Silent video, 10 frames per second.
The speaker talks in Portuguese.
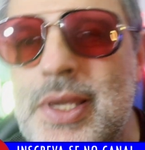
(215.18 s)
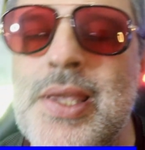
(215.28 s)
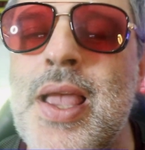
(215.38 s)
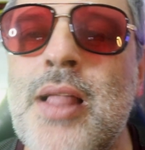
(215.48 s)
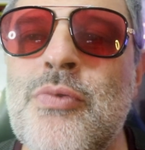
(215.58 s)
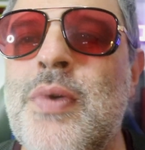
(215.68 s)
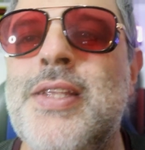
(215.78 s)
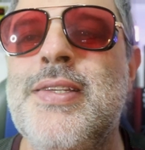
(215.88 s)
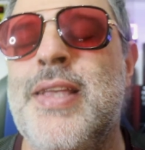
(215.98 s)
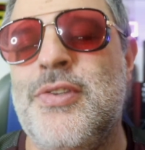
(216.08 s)
em
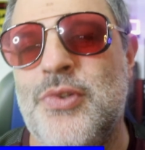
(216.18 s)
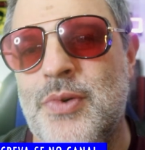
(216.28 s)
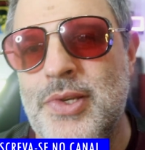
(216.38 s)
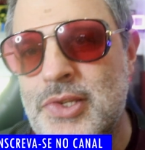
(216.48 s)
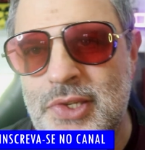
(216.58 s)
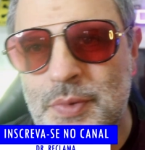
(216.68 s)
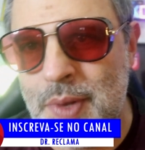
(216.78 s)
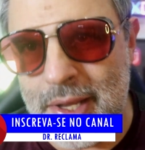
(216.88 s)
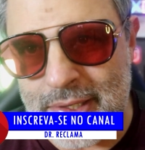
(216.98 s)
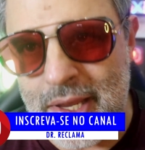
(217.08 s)
atualizações de
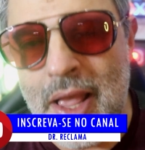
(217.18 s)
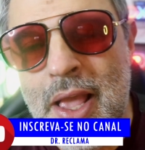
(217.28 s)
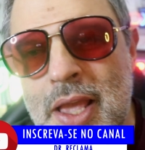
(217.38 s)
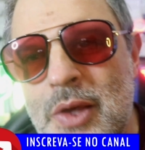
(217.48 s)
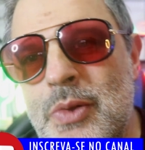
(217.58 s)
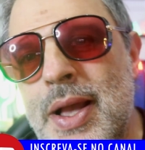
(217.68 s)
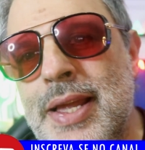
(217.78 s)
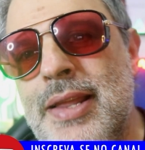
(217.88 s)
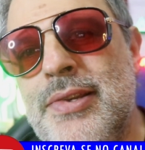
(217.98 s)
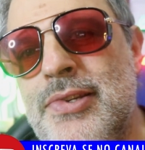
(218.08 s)
segurança, eu não
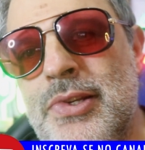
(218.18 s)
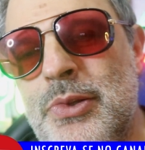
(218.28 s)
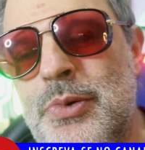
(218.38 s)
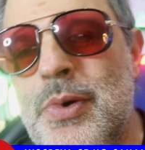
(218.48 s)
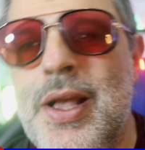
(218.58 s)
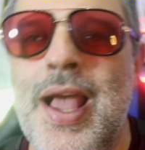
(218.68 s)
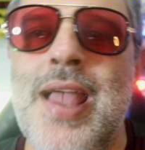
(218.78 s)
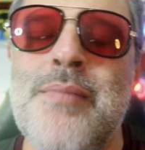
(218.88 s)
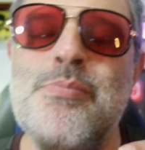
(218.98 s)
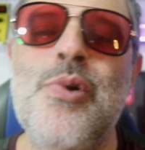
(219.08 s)
acredito
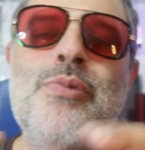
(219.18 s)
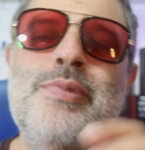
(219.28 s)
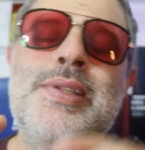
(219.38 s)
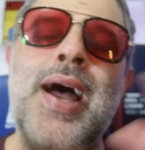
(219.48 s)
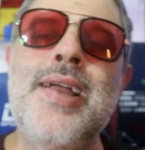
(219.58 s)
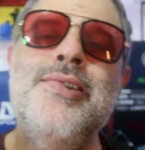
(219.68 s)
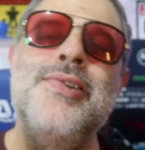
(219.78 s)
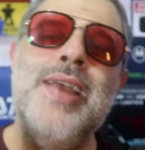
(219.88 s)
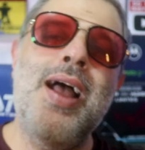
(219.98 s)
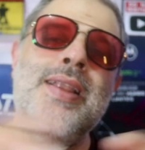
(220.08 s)
em
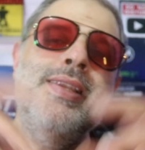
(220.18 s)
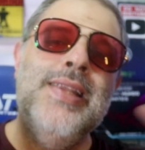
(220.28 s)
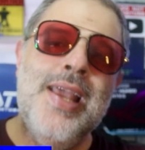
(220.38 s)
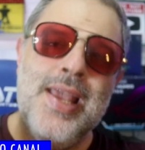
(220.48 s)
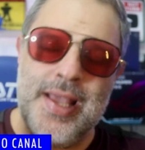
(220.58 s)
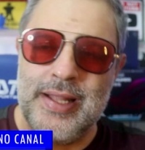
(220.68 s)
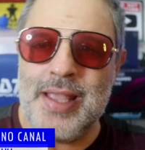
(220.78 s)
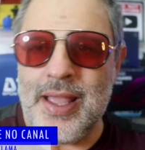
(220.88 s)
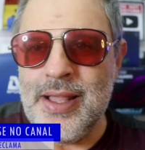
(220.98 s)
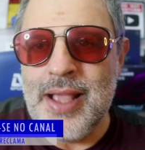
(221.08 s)
bondade alheia.
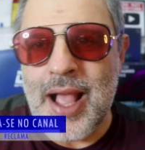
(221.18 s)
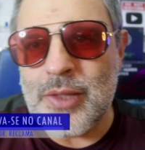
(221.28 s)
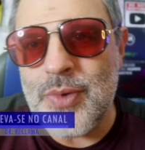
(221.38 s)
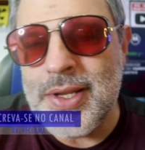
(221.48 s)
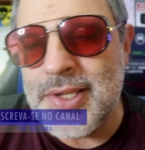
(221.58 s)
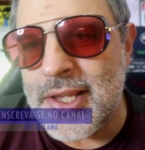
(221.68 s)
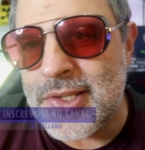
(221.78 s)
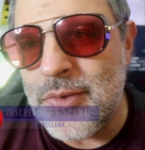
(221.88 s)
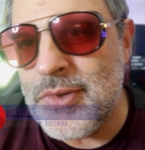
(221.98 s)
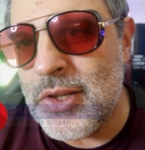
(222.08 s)
Né?
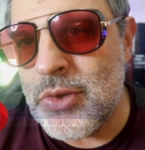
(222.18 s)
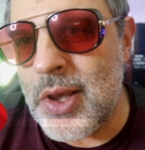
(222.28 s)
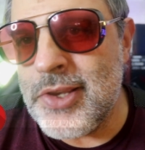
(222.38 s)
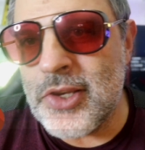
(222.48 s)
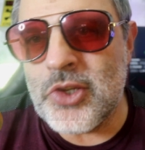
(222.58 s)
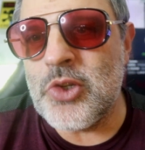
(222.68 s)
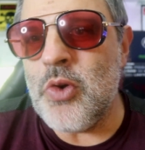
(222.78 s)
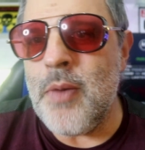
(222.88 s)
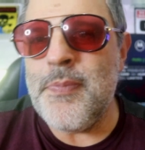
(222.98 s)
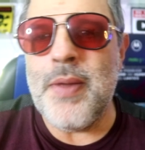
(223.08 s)
Atualização de Android é
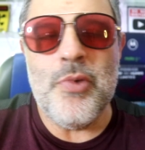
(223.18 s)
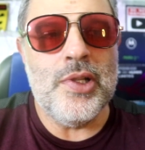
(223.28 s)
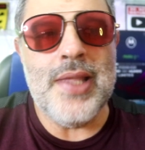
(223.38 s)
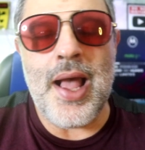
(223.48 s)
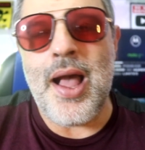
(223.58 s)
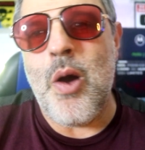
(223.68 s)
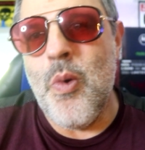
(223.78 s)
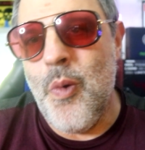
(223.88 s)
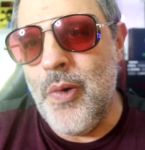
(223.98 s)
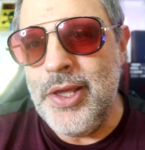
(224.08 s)
só para botar
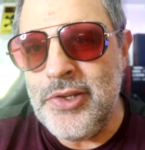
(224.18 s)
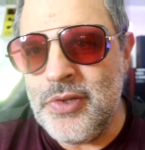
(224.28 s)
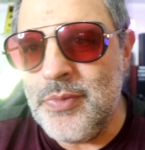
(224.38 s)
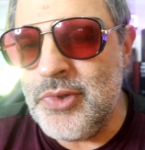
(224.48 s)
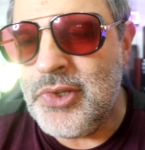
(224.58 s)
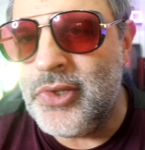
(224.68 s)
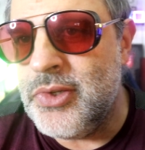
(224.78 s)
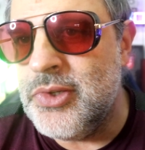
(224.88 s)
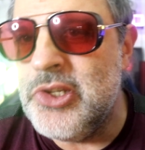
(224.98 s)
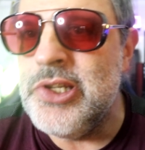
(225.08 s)
algoritmos
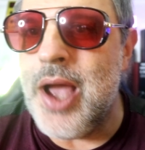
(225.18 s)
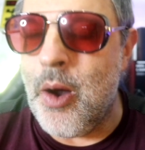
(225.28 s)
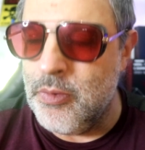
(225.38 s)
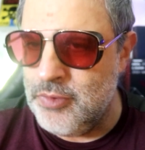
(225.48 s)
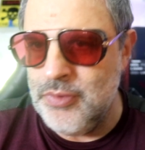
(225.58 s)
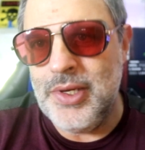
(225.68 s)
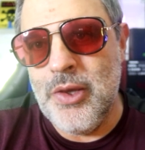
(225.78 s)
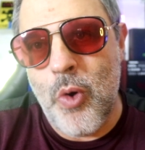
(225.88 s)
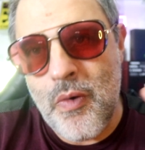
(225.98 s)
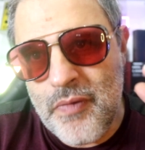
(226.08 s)
de áudio que
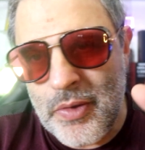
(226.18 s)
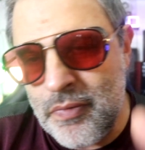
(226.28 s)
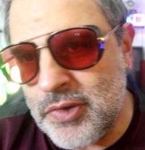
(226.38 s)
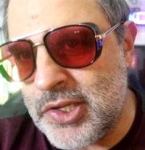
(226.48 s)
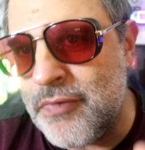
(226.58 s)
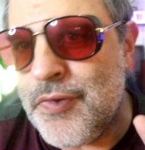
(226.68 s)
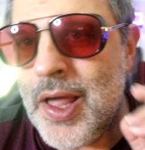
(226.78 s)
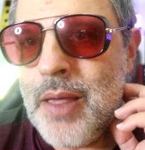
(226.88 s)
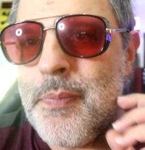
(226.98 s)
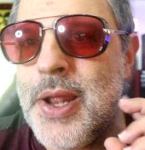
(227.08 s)
ouvem o que você
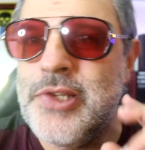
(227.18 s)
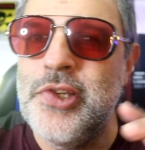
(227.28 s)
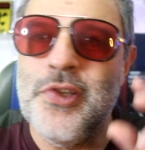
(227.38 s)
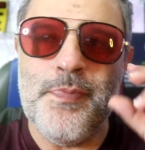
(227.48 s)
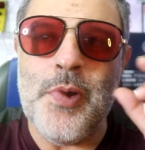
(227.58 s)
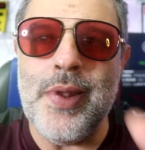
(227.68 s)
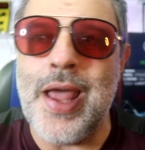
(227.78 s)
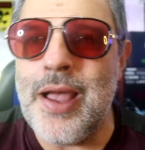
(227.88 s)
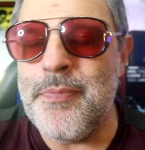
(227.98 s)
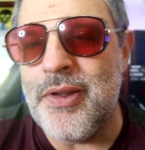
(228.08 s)
fala para te
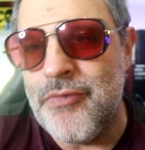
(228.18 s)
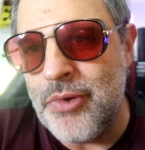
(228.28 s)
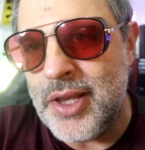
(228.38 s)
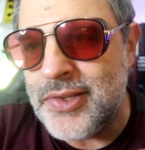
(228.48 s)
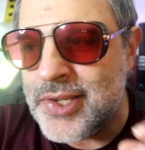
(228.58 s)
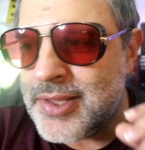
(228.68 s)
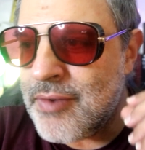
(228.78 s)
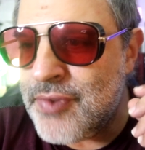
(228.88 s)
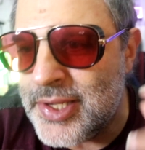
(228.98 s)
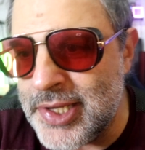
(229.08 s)
espionar, para ver o que, que você está
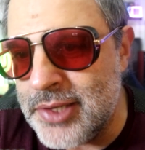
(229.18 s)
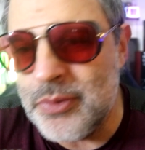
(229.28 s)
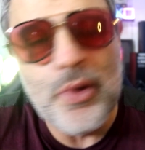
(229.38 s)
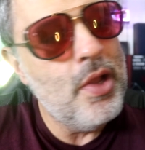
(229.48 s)
fazendo